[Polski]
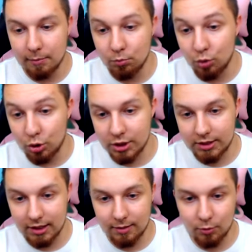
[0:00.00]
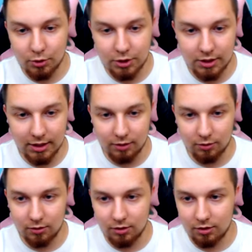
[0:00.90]
Może tak, może nie,
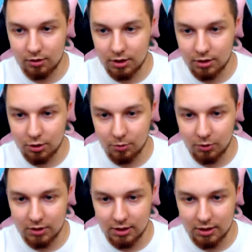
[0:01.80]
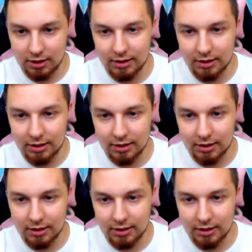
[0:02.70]
no ciężko mi ocenić,